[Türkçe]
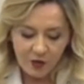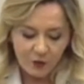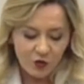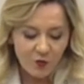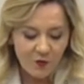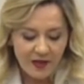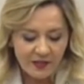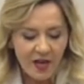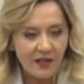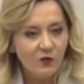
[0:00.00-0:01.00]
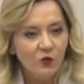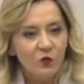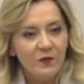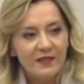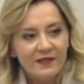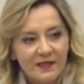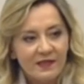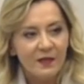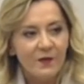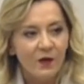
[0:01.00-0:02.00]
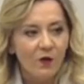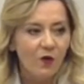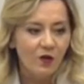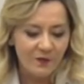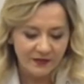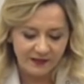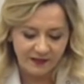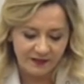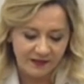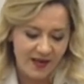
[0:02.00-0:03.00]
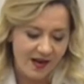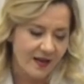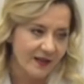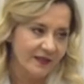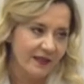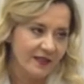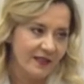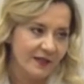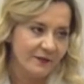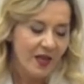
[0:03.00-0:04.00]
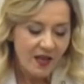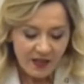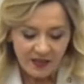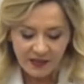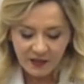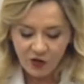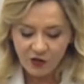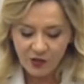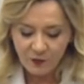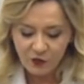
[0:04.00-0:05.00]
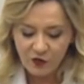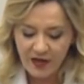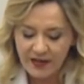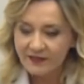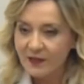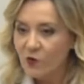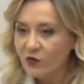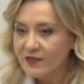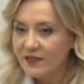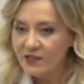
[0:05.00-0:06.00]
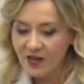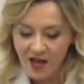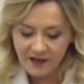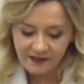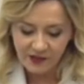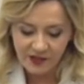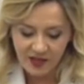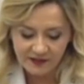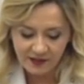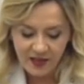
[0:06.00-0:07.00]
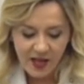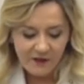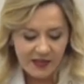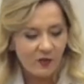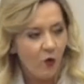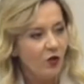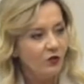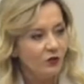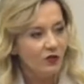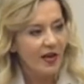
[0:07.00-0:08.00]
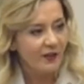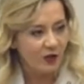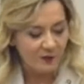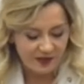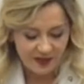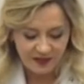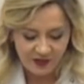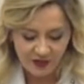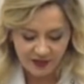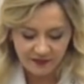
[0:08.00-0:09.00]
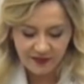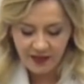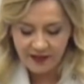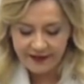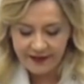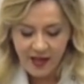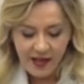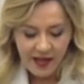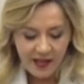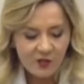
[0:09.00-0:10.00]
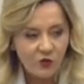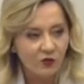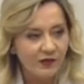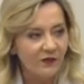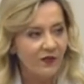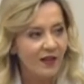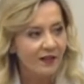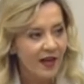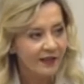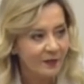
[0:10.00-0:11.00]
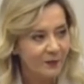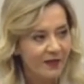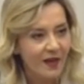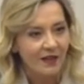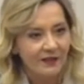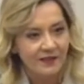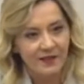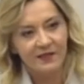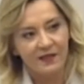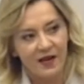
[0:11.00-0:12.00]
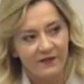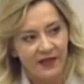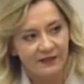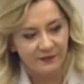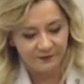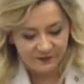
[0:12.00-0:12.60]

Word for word: Bu Cumhurbaşkanlığı hükümet sistemi olmadı değerli arkadaşlar. İki yıl önce bugünlerde demokraside çağ atlayacaktık ve ilk 10 dünya ekonomisine girecektik ya hani. En çok da vallahi de billahi de size zarar verdi.